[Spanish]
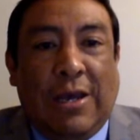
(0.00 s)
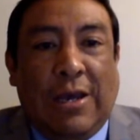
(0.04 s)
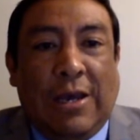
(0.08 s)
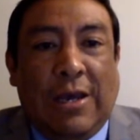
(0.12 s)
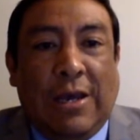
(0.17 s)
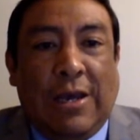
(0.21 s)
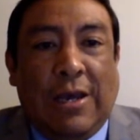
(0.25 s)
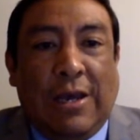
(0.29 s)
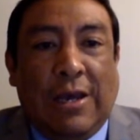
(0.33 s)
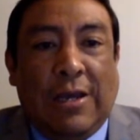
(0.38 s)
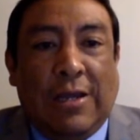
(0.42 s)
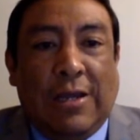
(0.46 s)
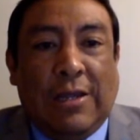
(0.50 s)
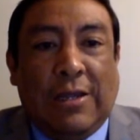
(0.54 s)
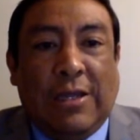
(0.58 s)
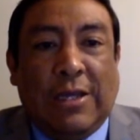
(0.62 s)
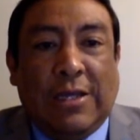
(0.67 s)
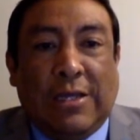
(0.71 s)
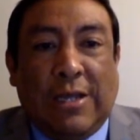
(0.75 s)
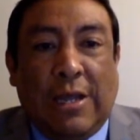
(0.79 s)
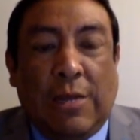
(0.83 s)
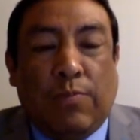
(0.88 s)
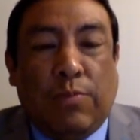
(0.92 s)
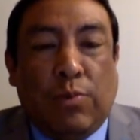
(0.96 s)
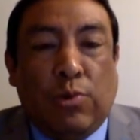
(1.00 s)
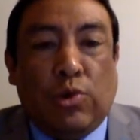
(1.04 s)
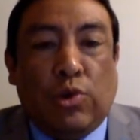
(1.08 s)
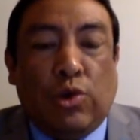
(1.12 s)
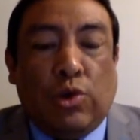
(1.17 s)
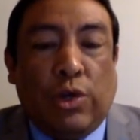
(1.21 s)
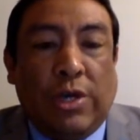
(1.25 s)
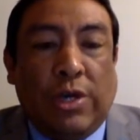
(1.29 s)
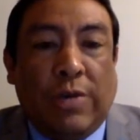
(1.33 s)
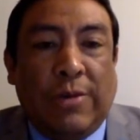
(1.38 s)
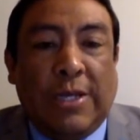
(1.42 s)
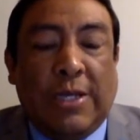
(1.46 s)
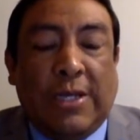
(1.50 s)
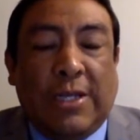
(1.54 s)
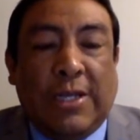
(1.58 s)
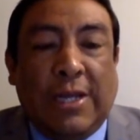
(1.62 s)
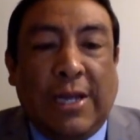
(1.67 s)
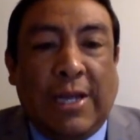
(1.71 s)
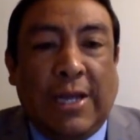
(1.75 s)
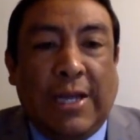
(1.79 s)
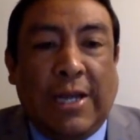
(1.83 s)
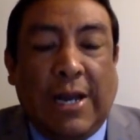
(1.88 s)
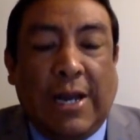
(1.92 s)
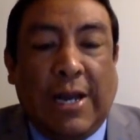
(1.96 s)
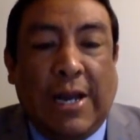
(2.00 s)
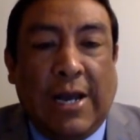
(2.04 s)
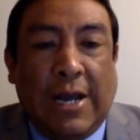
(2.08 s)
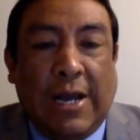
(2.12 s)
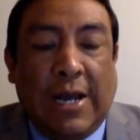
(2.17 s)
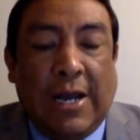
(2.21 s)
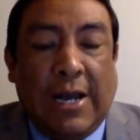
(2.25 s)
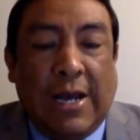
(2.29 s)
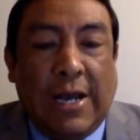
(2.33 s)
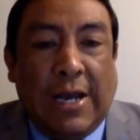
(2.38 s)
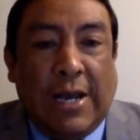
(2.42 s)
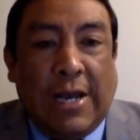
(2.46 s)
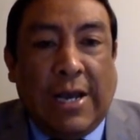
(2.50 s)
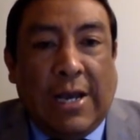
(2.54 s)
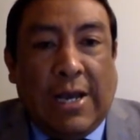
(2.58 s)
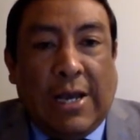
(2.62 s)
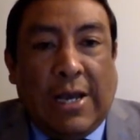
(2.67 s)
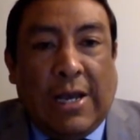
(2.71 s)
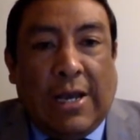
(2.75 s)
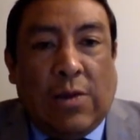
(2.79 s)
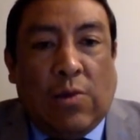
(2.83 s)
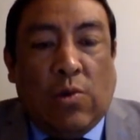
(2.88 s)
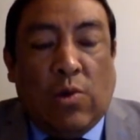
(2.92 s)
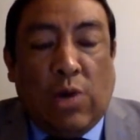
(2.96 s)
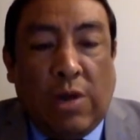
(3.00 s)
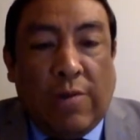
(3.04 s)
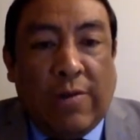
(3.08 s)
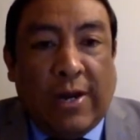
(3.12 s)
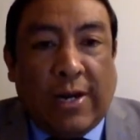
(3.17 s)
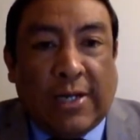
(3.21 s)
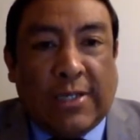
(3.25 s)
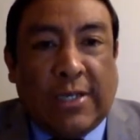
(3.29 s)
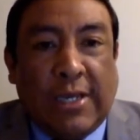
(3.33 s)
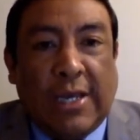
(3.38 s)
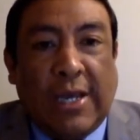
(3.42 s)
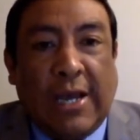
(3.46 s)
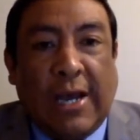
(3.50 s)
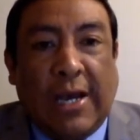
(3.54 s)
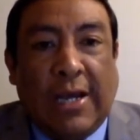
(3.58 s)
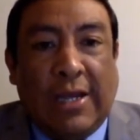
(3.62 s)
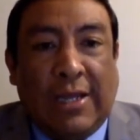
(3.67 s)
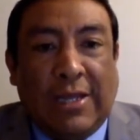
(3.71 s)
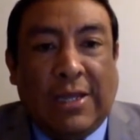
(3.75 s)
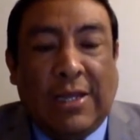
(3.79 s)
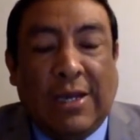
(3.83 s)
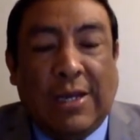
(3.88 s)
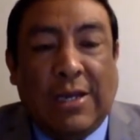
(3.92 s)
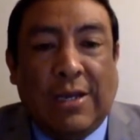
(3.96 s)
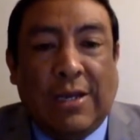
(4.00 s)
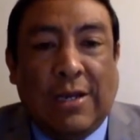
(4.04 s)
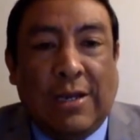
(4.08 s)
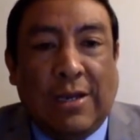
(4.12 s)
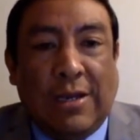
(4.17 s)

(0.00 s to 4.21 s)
eh, desde el punto de vista de la universidad,